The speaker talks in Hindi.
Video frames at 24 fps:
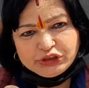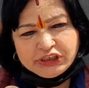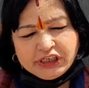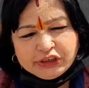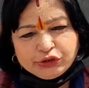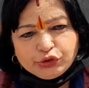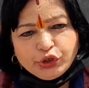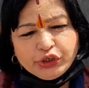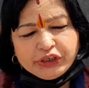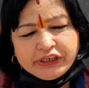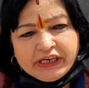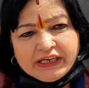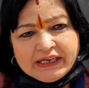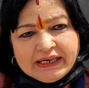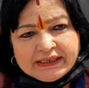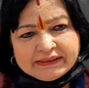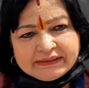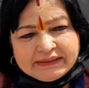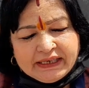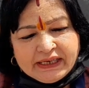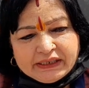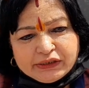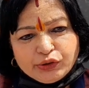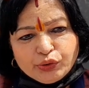मुझे तो यही
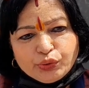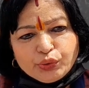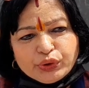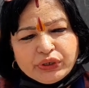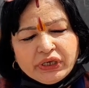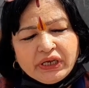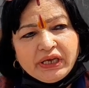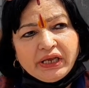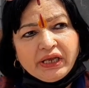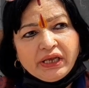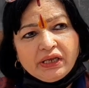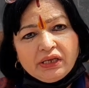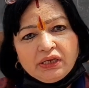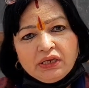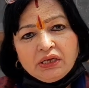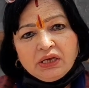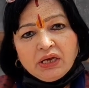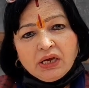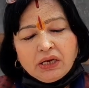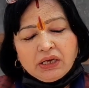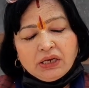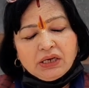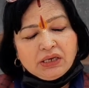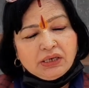लगता है क्योंकि
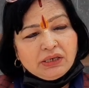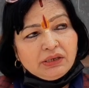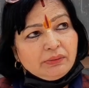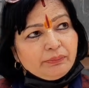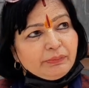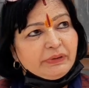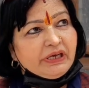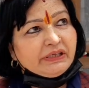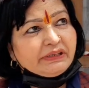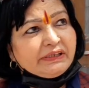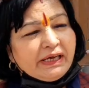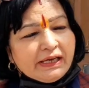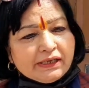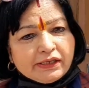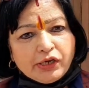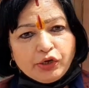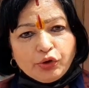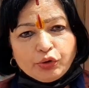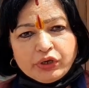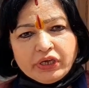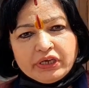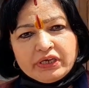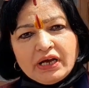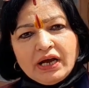मैं देख
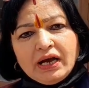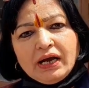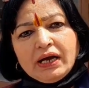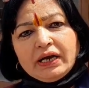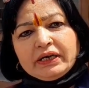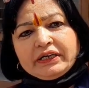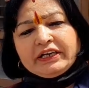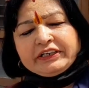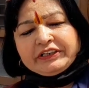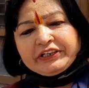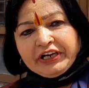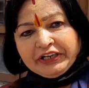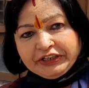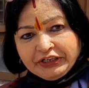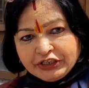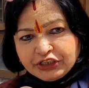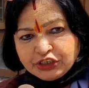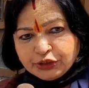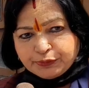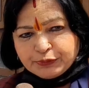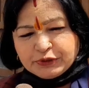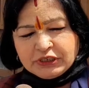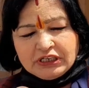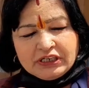रही हूँ कि यहाँ
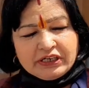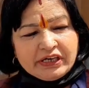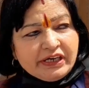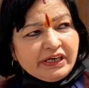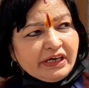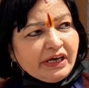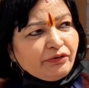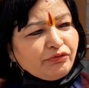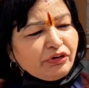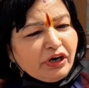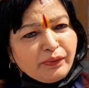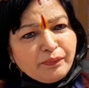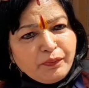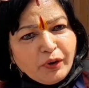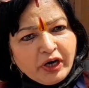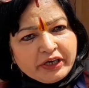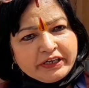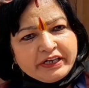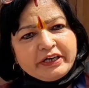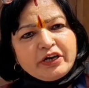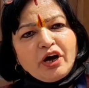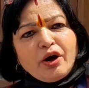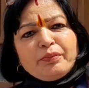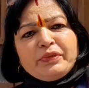डिक्टेटरशिप चल रही है वन
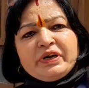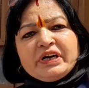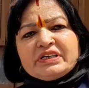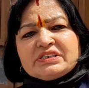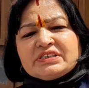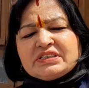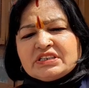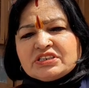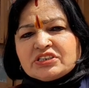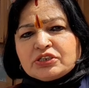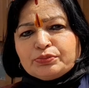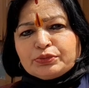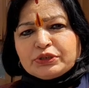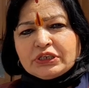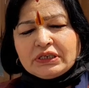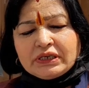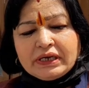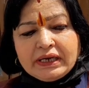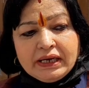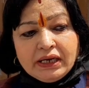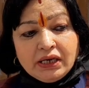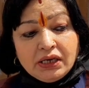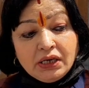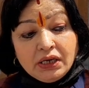पार्टी डोमिनेंट सिस्टम
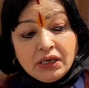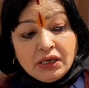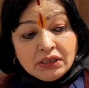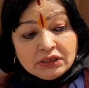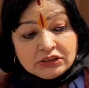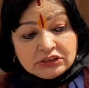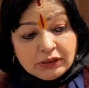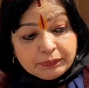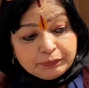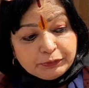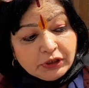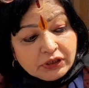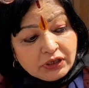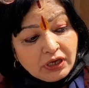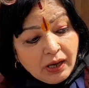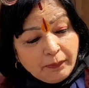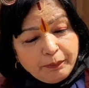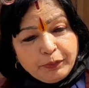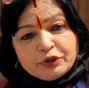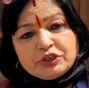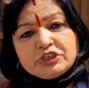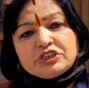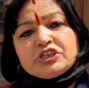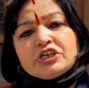चल रहा है जब तक
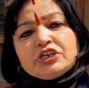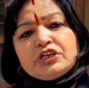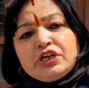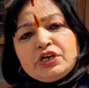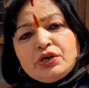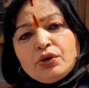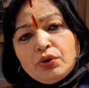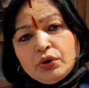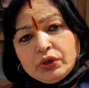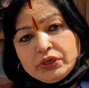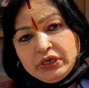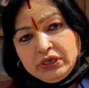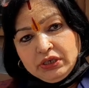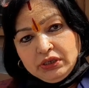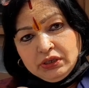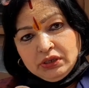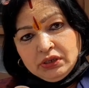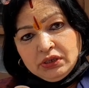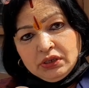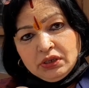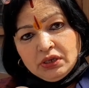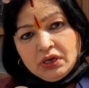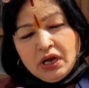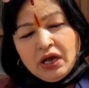अपोजिशन नहीं होगी
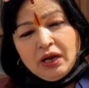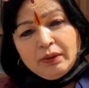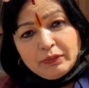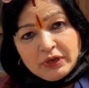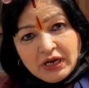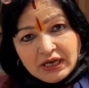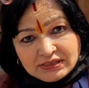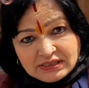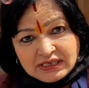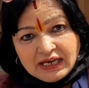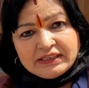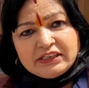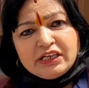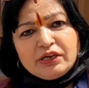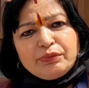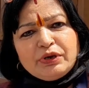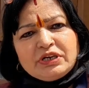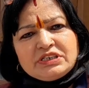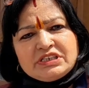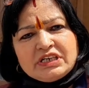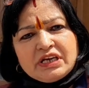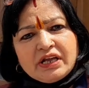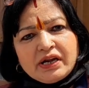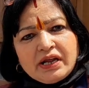हम आज़ादी
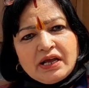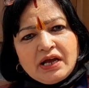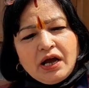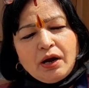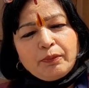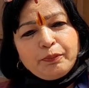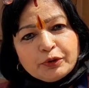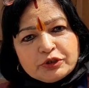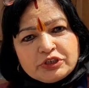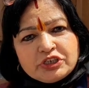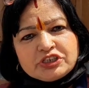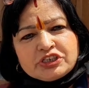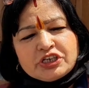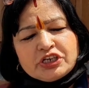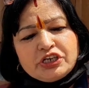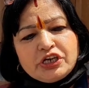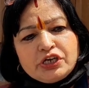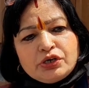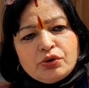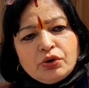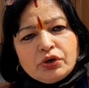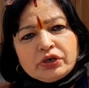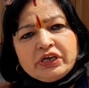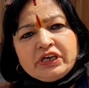में जी रहे हैं अपोजिशन
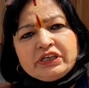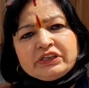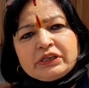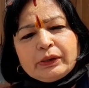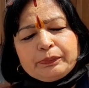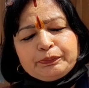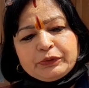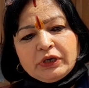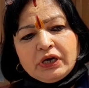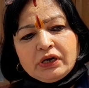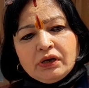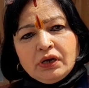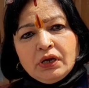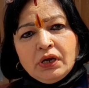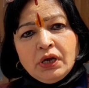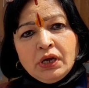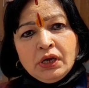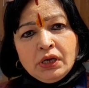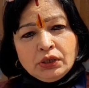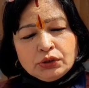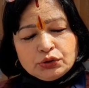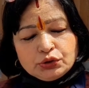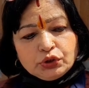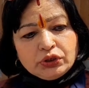नहीं होगी तब तक
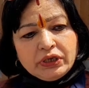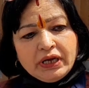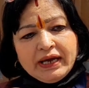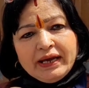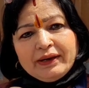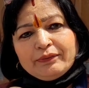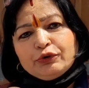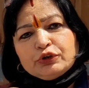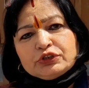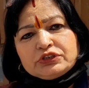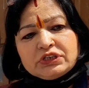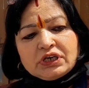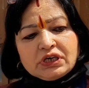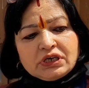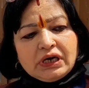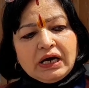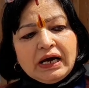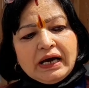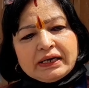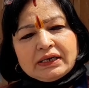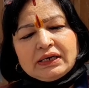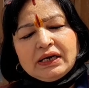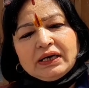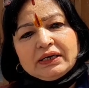जो है वो
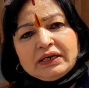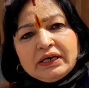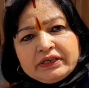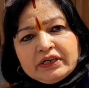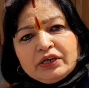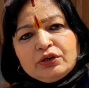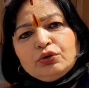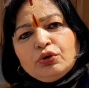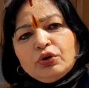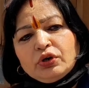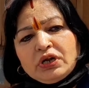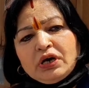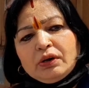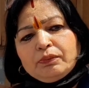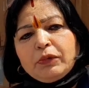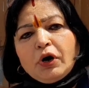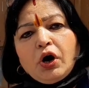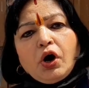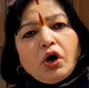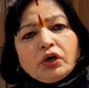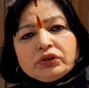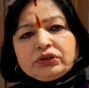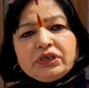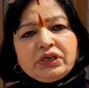सरकार का गठन होना
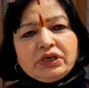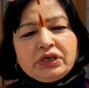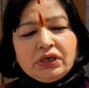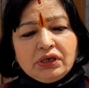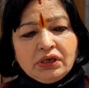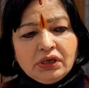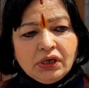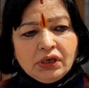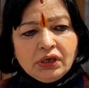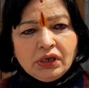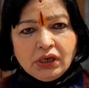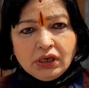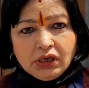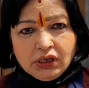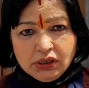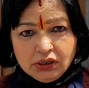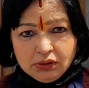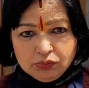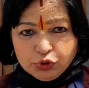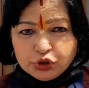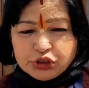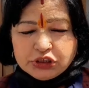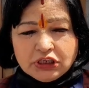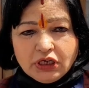बहुत ही
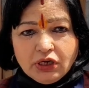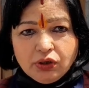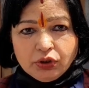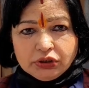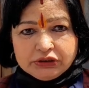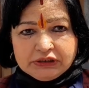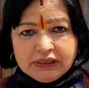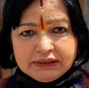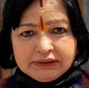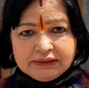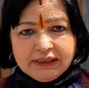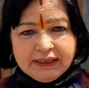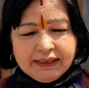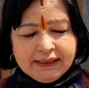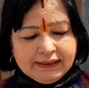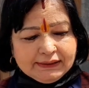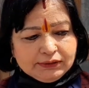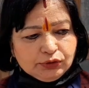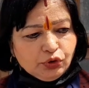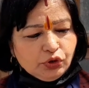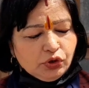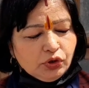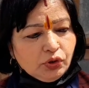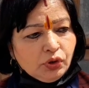आ, मुश्किल हो जाता
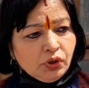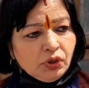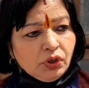है तो